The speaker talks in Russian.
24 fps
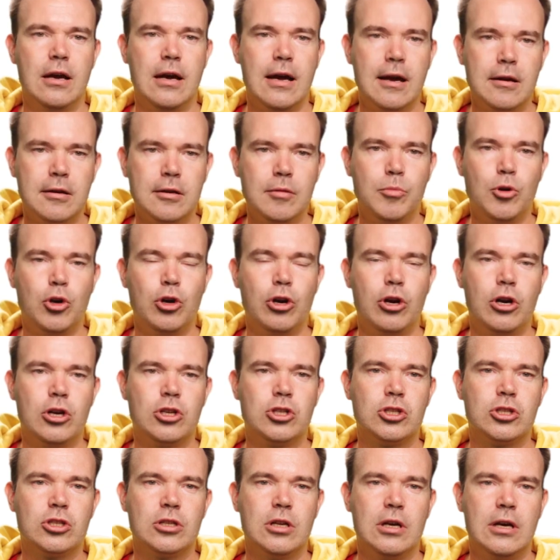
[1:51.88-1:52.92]
Если мы
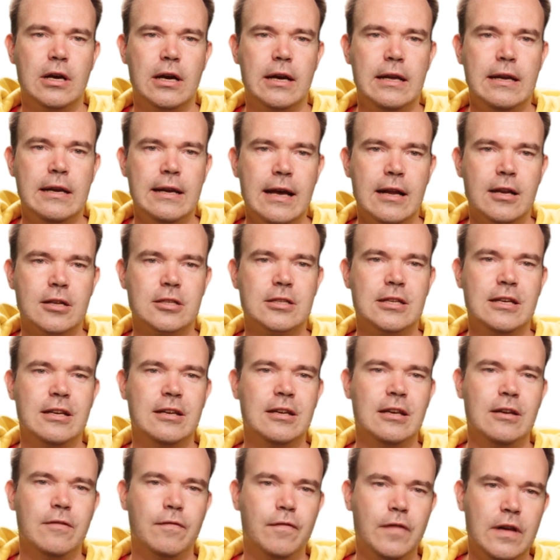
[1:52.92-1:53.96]
смогли сделать Angry
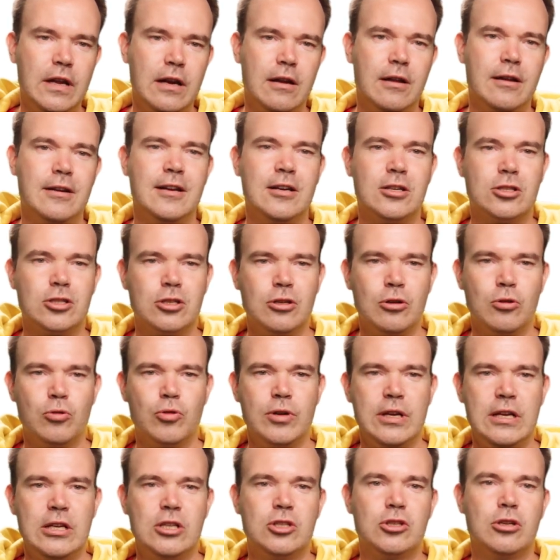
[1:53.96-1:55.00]
Birds в Хельсинки,
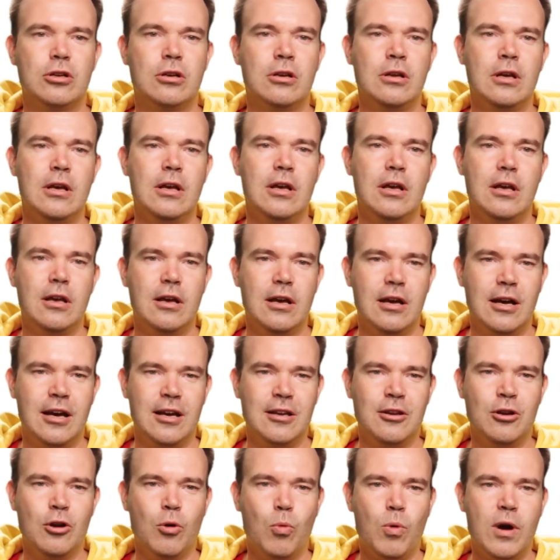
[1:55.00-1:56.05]
нет никаких
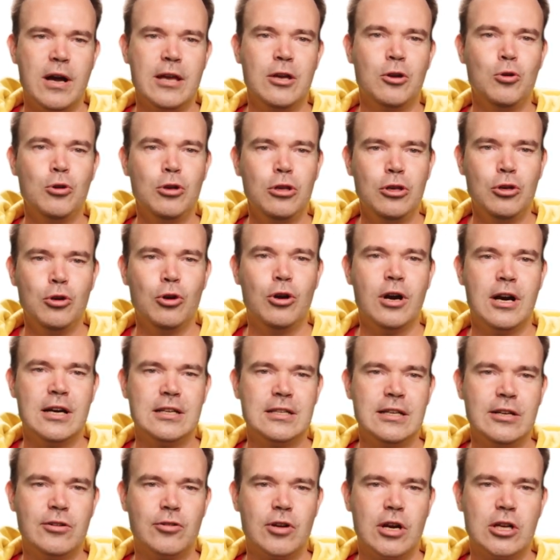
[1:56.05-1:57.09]
причин, по которым вы не
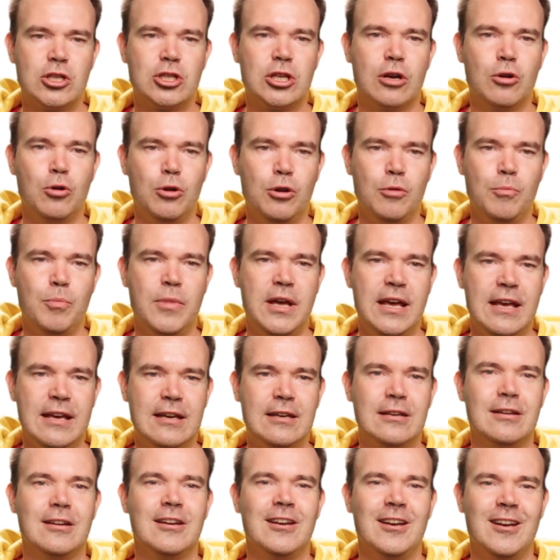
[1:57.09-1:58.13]
сможете сделать
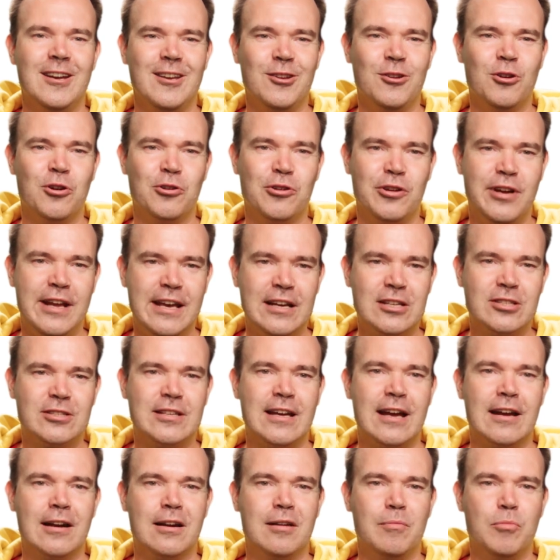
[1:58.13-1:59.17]
следующих Angry Birds в
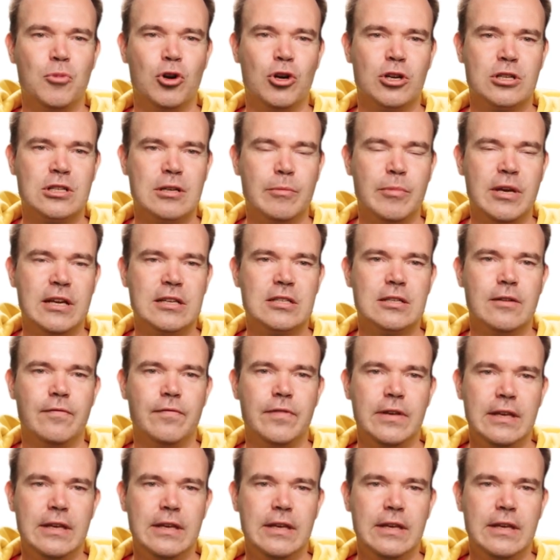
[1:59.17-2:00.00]
России. Или даже